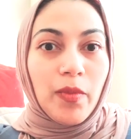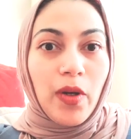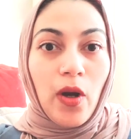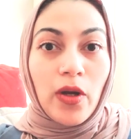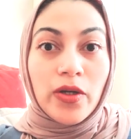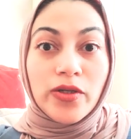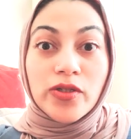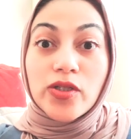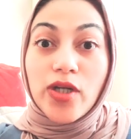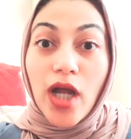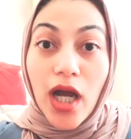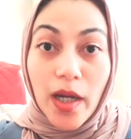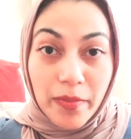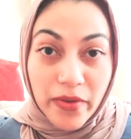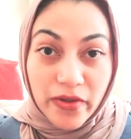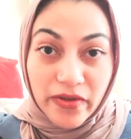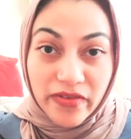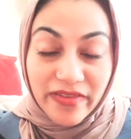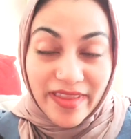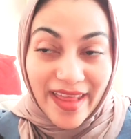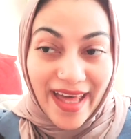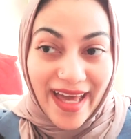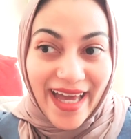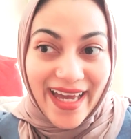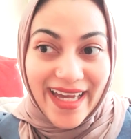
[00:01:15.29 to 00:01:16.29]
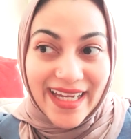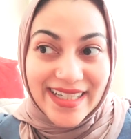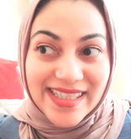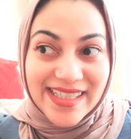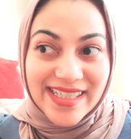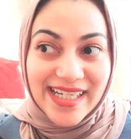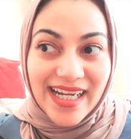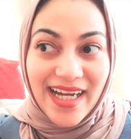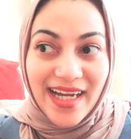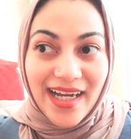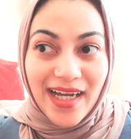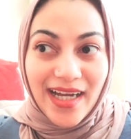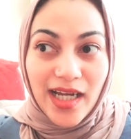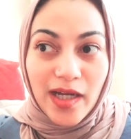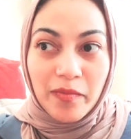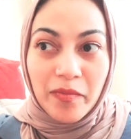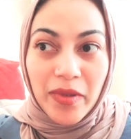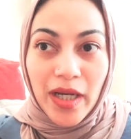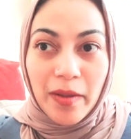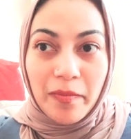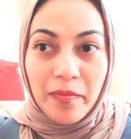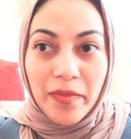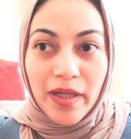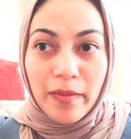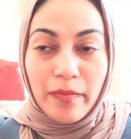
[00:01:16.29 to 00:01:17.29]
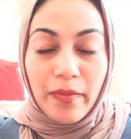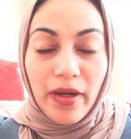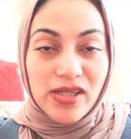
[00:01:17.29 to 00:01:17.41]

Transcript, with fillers: অন টপ অফ দ্যাট আমরা